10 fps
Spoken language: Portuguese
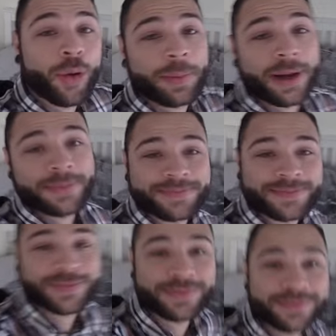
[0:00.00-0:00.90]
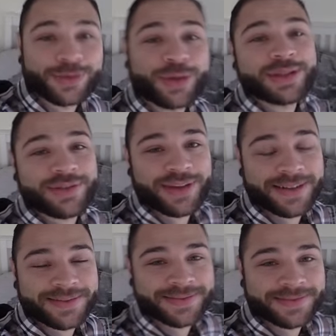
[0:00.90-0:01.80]
Opa, Lucas Xavier.
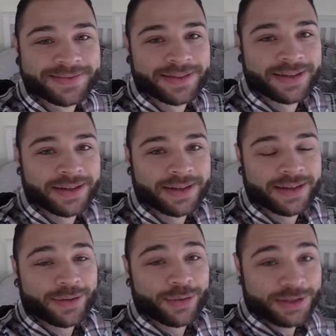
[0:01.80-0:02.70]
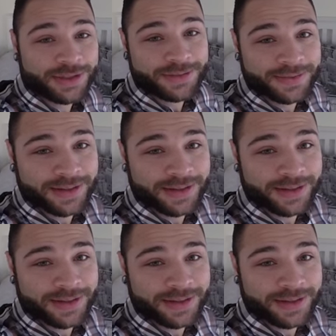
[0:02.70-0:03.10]
Hoje